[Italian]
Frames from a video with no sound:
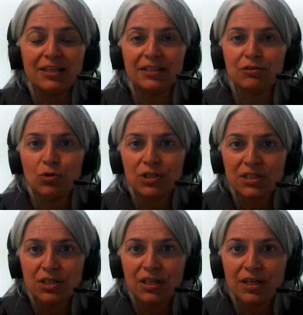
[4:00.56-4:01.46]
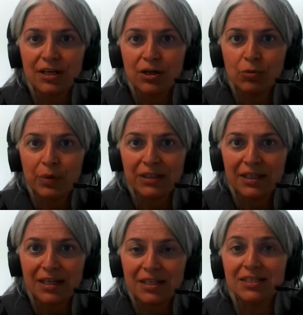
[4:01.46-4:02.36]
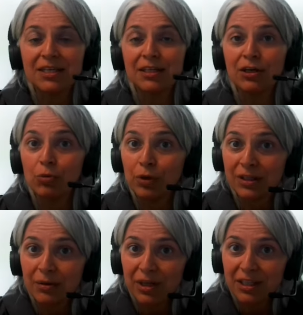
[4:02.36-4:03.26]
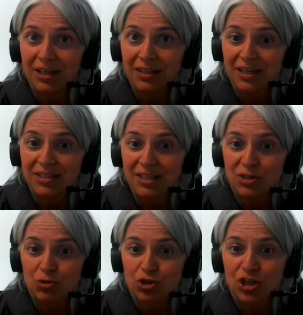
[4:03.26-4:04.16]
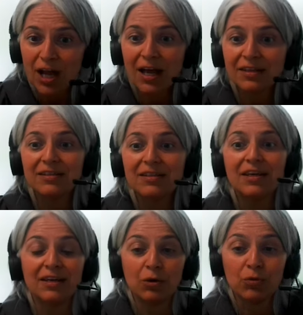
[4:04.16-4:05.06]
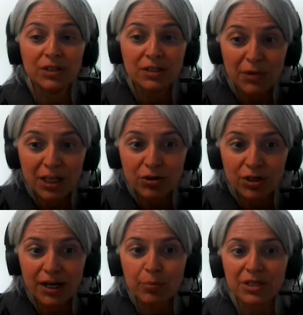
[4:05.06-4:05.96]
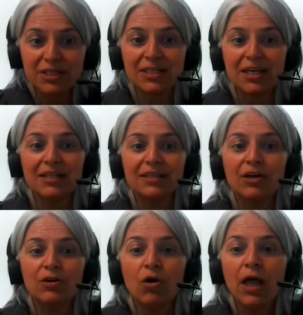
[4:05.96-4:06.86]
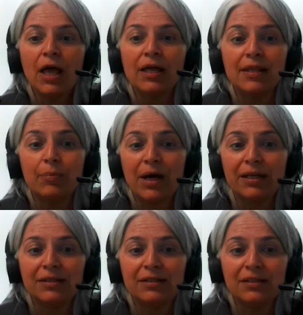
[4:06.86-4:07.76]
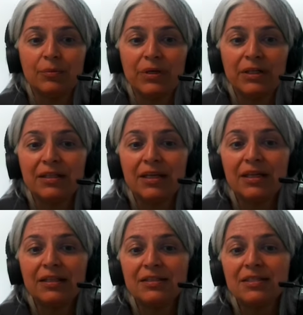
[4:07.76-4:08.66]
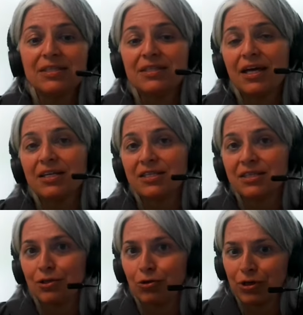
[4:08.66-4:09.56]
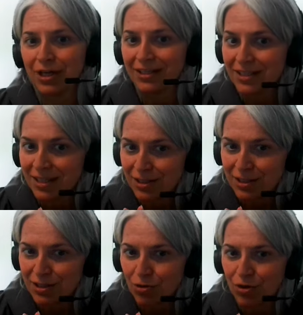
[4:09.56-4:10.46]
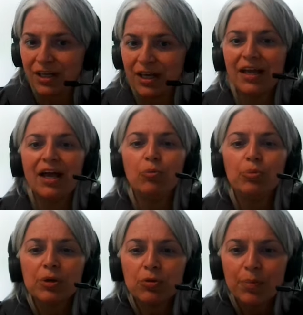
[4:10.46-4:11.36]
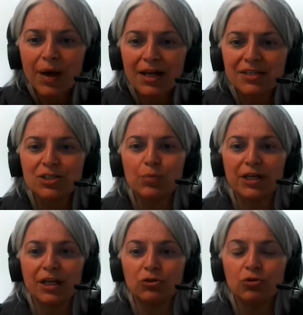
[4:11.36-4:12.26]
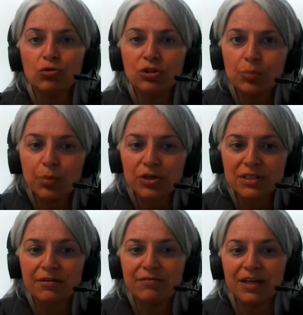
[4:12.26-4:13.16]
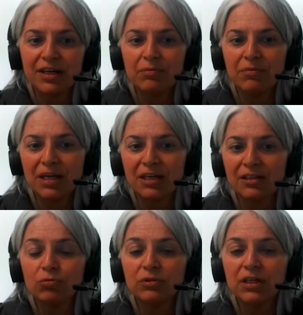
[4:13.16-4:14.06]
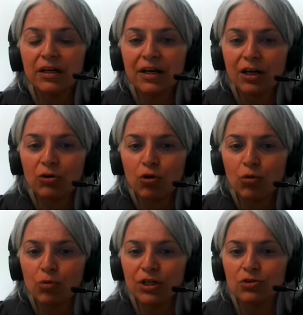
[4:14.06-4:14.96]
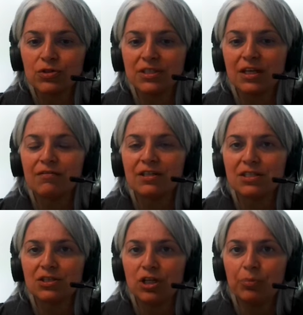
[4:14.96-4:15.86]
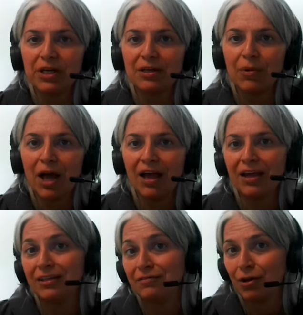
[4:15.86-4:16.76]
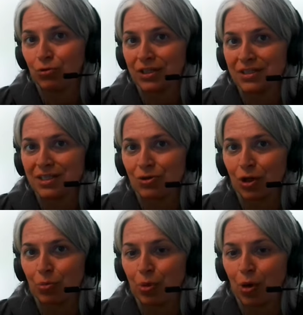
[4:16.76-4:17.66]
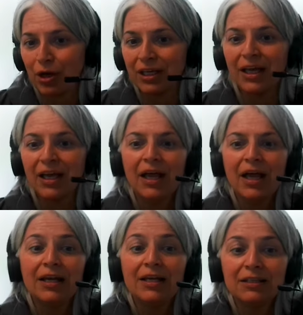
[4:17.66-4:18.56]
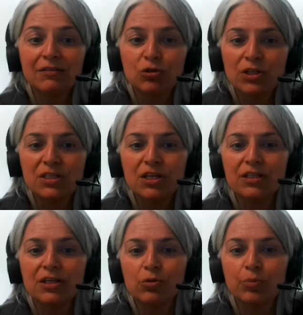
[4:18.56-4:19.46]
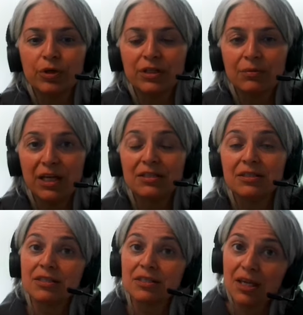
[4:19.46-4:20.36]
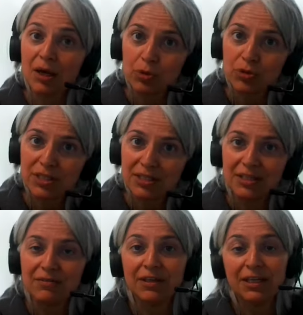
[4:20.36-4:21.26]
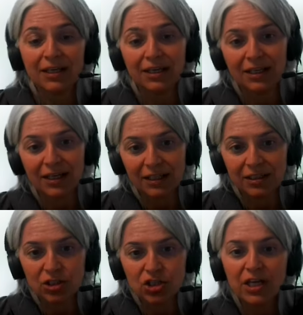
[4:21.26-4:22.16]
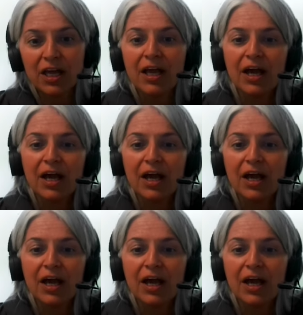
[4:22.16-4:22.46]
l'individuazione delle competenze, dei comportamenti ad essi associati e che quindi meglio le rappresentano da parte dei dipendenti stessi dell'organizzazione è un primo passo perché tutti possono avere in mente un terreno comune di osservazione prima e di valutazione poi. L'individuazione di comportamenti sia positivi che critici